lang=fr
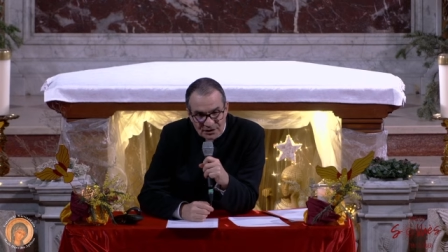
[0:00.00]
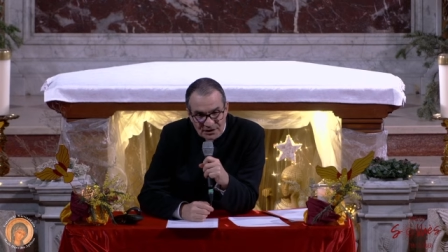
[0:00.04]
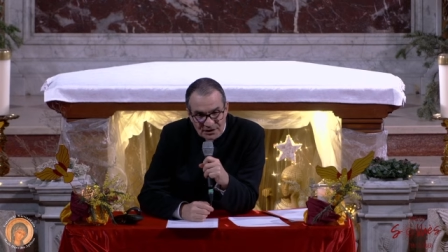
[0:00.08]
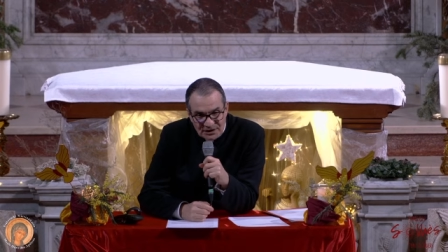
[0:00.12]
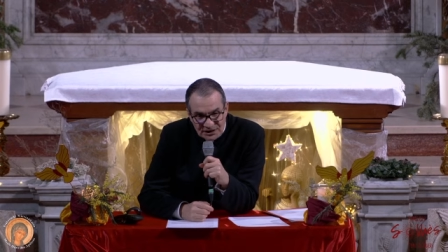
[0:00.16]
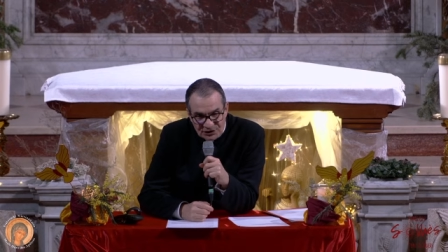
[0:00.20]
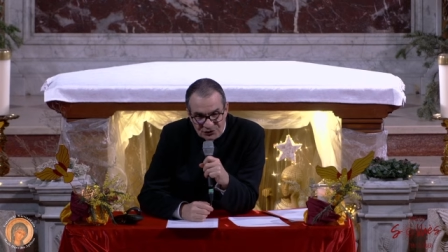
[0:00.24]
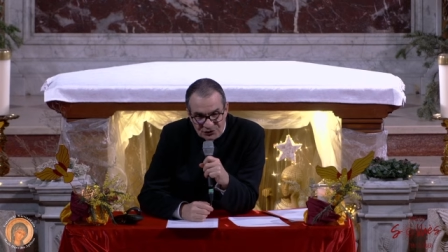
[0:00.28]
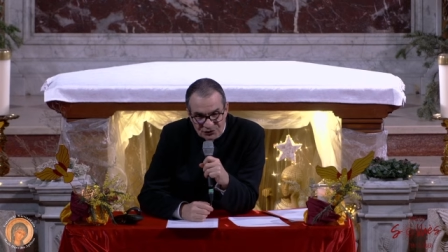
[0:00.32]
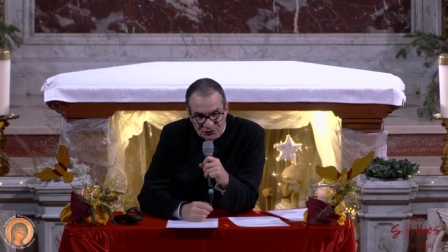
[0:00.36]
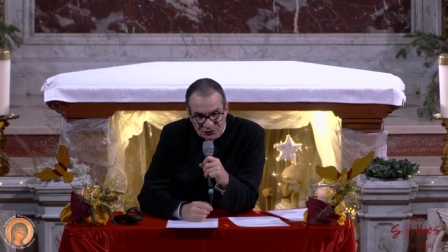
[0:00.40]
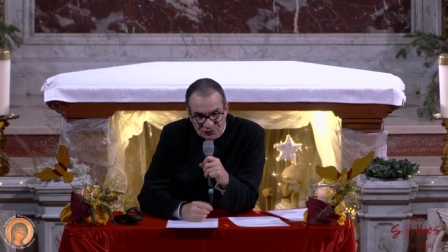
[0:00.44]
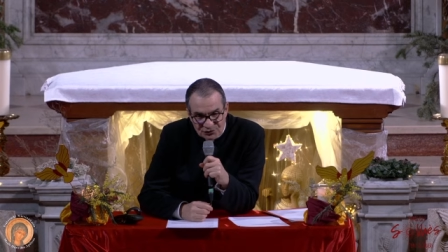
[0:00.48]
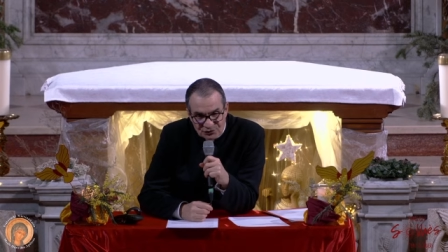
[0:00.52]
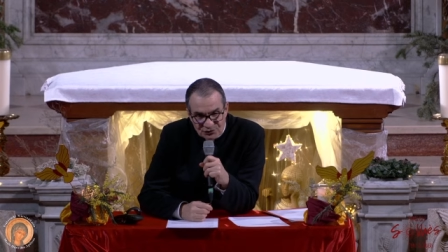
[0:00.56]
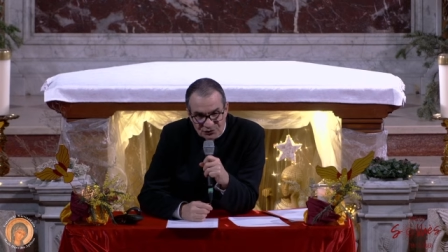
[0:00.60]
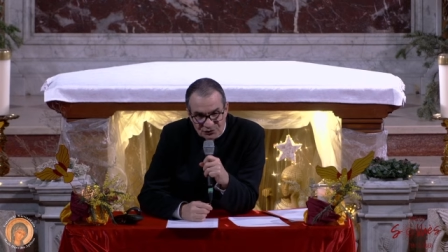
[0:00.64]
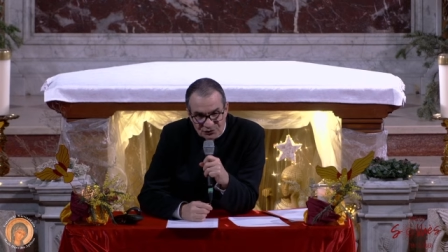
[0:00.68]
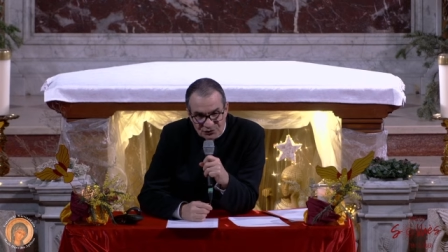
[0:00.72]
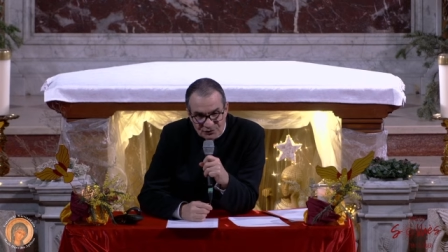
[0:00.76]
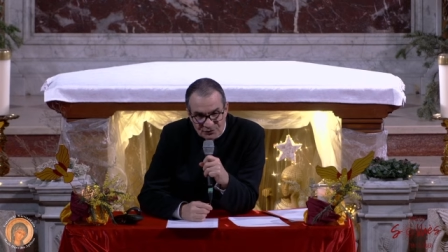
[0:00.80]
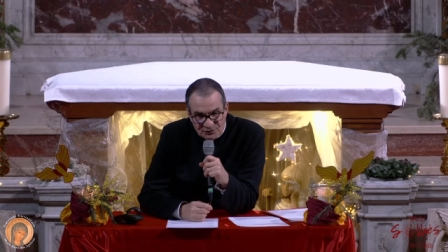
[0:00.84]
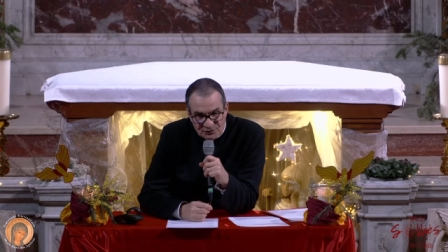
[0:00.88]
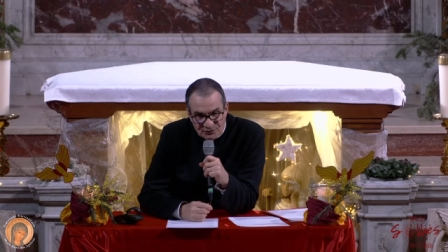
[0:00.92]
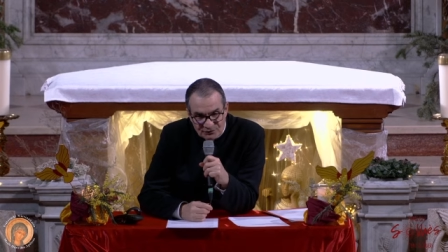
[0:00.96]
Et
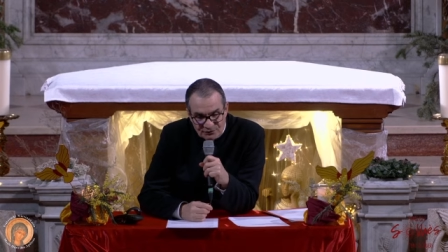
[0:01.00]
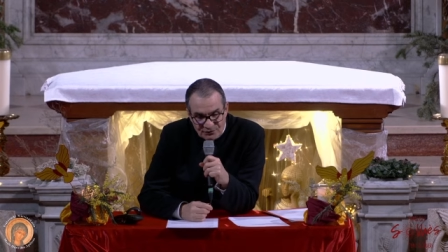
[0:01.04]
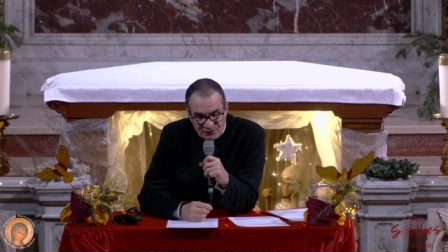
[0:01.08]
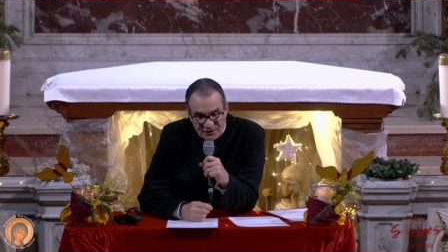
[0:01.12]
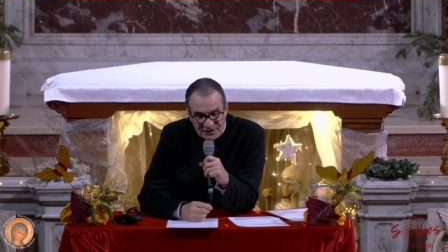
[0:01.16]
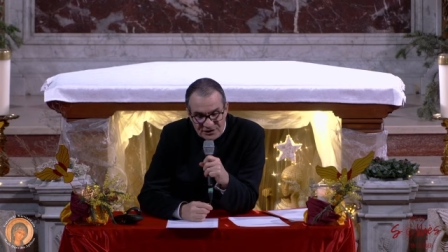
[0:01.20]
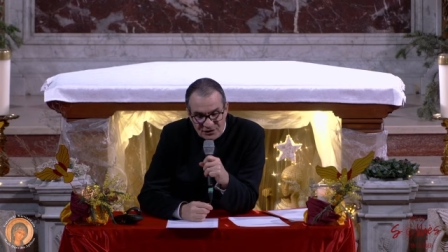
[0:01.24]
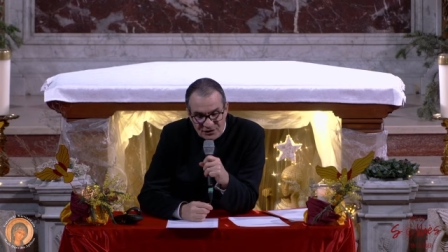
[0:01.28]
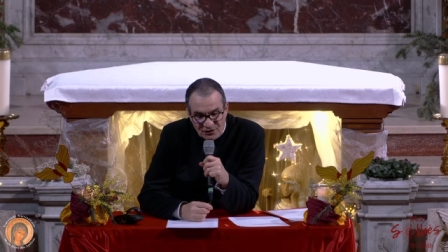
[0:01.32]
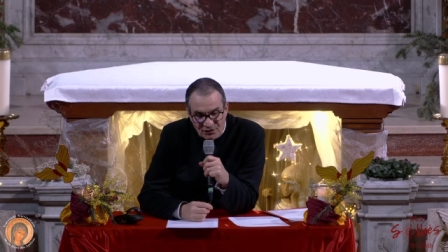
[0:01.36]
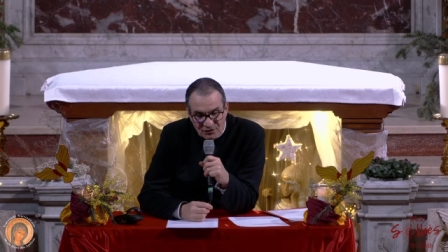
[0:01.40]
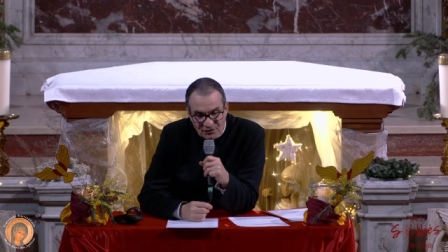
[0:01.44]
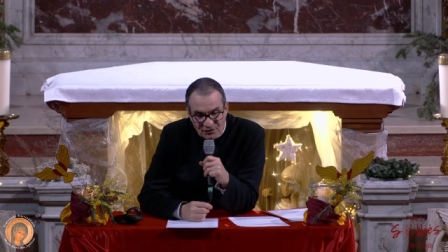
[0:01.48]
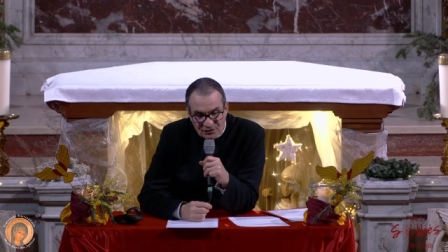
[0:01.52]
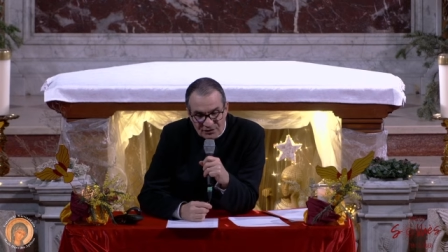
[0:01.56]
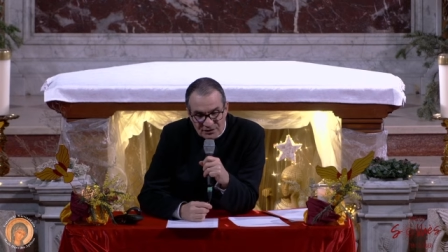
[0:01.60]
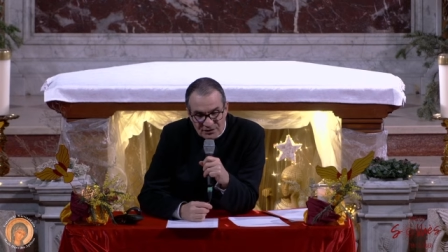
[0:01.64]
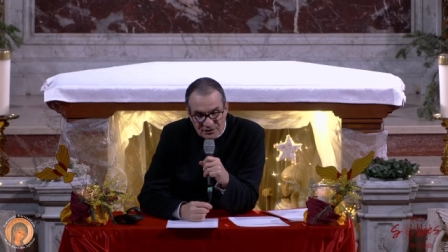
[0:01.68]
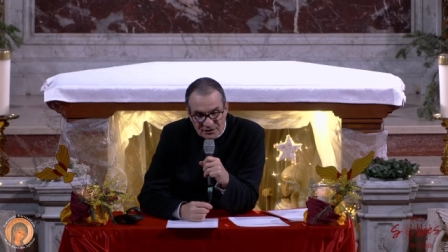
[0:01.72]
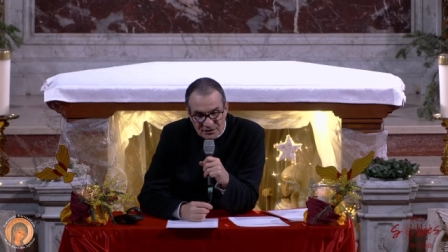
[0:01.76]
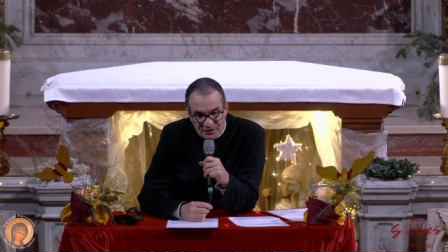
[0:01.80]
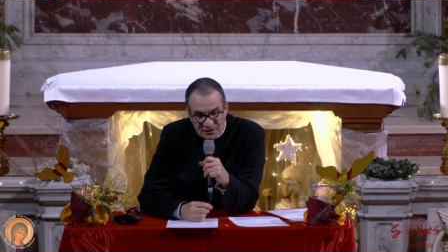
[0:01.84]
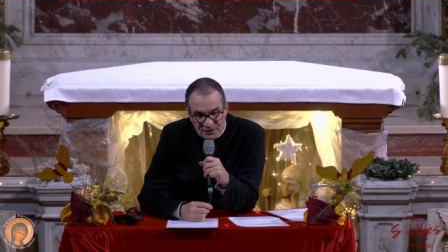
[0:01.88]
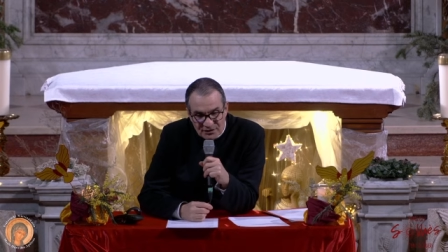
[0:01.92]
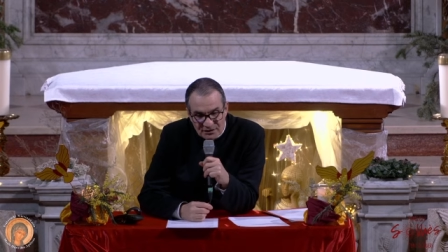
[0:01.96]
Dieu, voyant
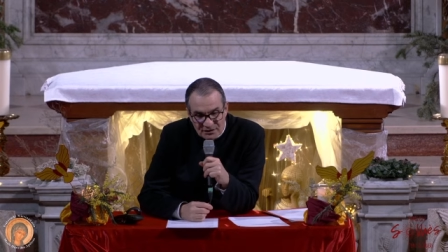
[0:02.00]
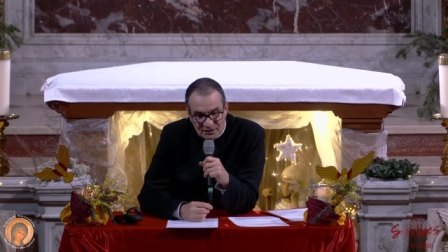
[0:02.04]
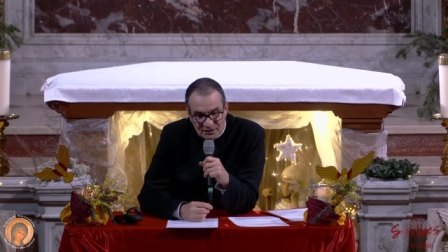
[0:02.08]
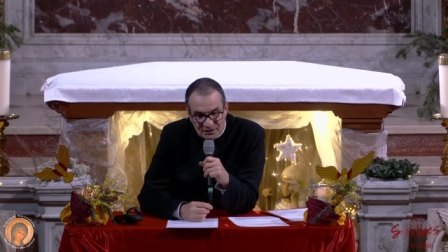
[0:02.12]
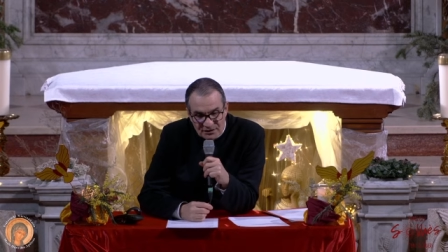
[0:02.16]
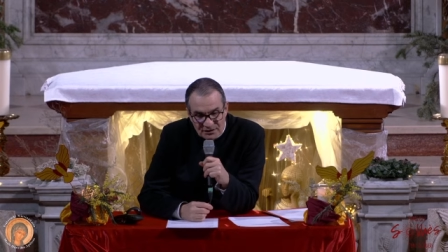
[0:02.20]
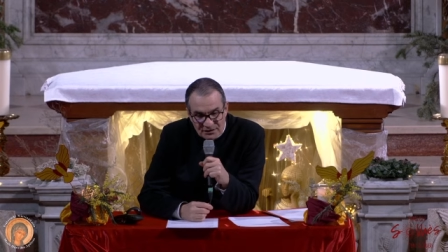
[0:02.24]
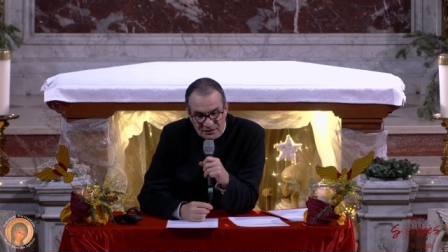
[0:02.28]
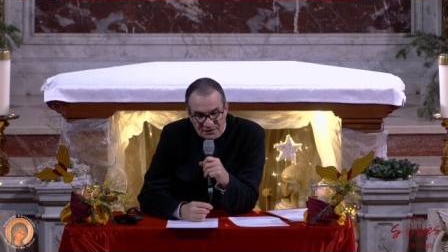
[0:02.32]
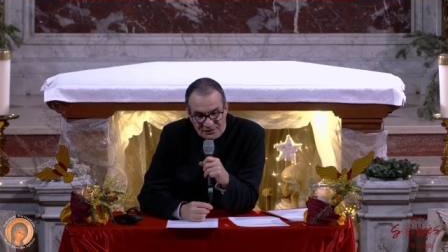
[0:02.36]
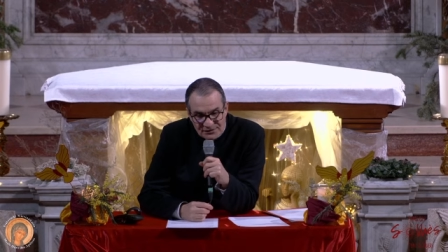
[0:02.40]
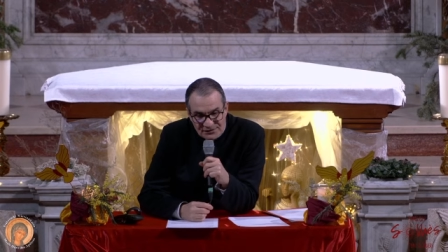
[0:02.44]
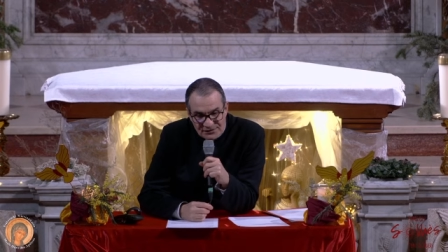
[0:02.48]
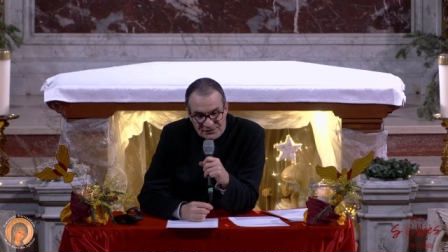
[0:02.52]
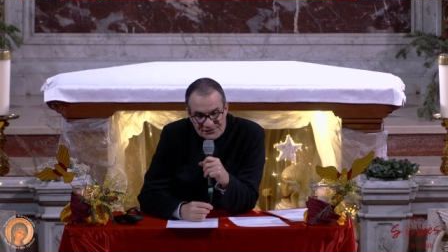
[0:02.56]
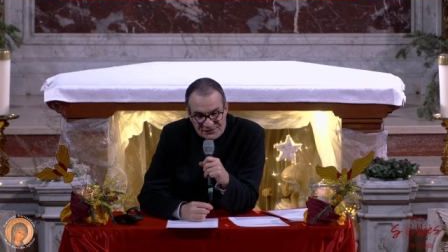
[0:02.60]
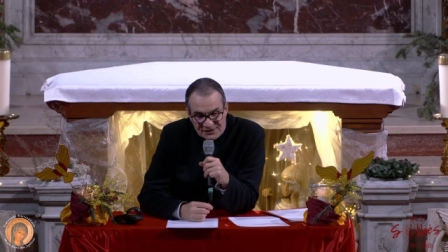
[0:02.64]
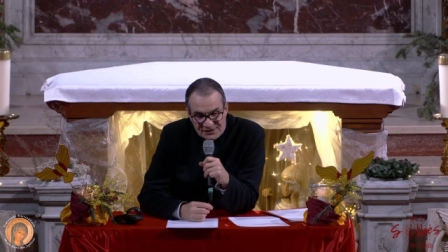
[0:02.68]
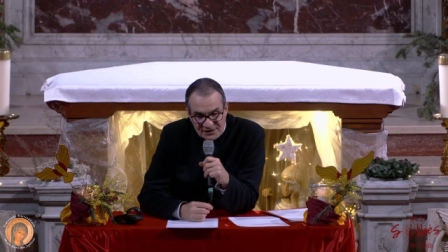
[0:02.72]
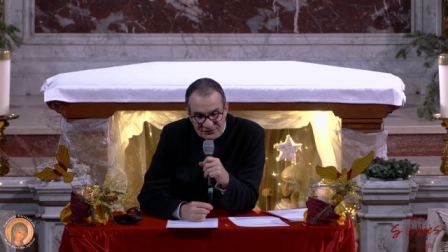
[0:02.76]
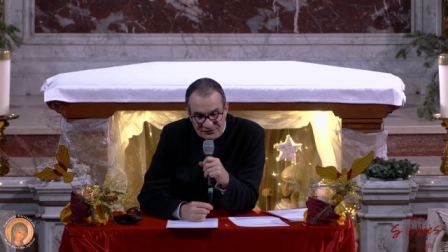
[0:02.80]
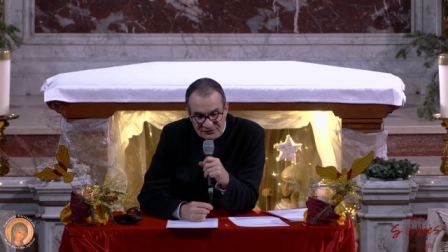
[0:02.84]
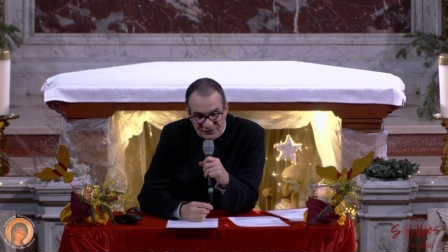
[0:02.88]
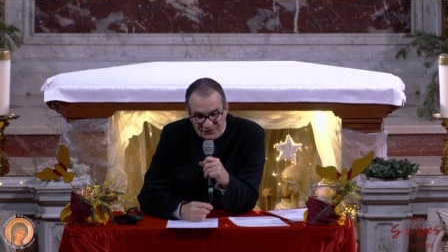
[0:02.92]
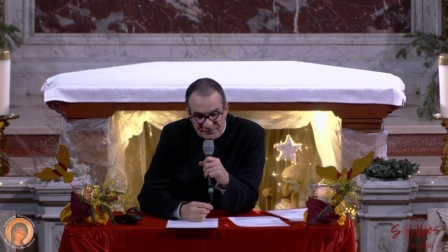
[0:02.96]

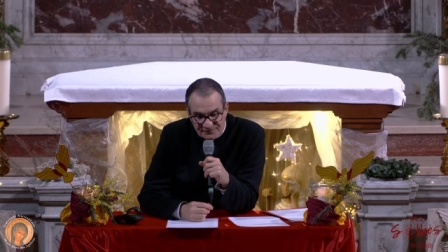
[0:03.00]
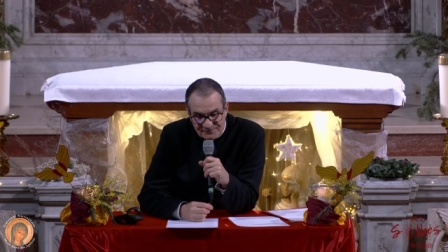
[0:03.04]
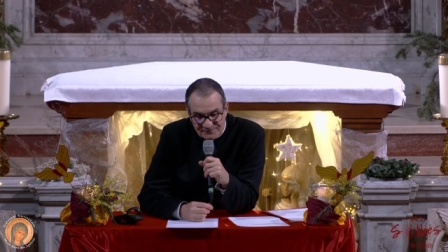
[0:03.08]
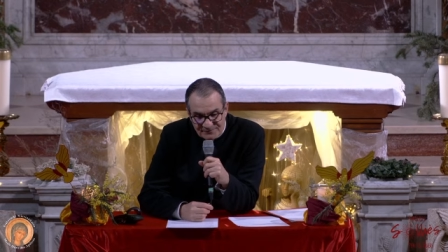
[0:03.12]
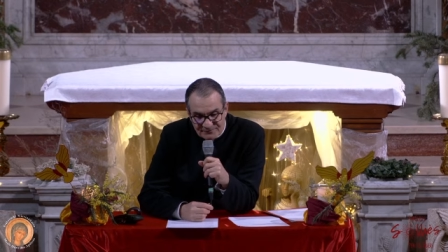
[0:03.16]
cette,